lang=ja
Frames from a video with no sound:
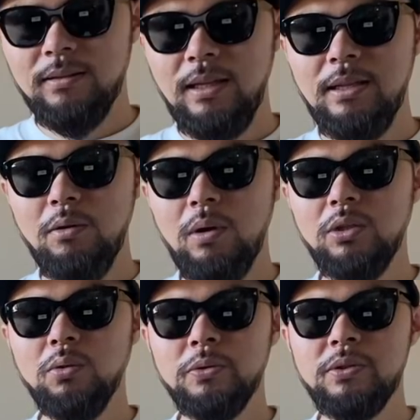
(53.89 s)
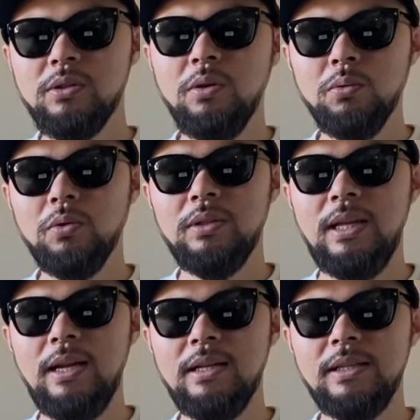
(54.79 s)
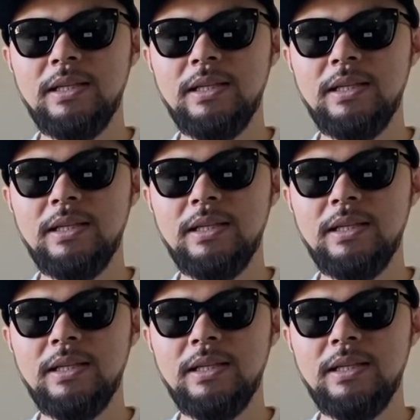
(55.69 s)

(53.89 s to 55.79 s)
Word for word: なんで割と普通に本当にデイリー